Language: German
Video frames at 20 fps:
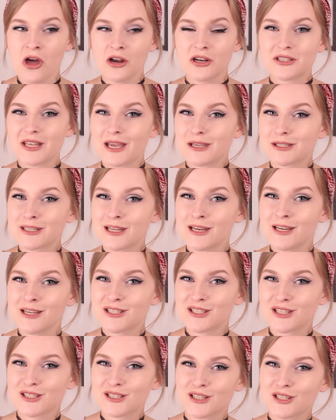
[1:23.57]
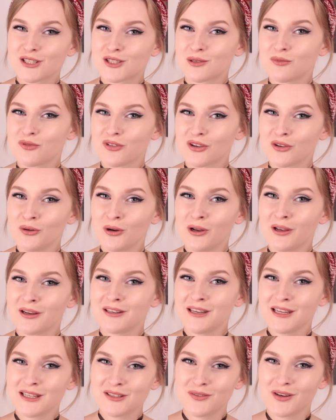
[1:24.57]
das heißt ja nicht, dass ich es im
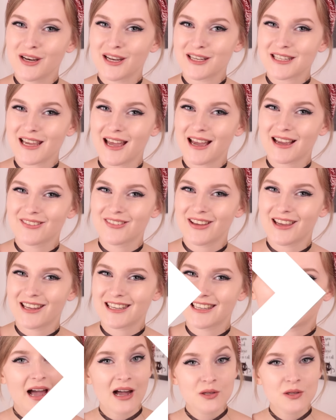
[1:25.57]
Frühling nicht wieder tragen werde.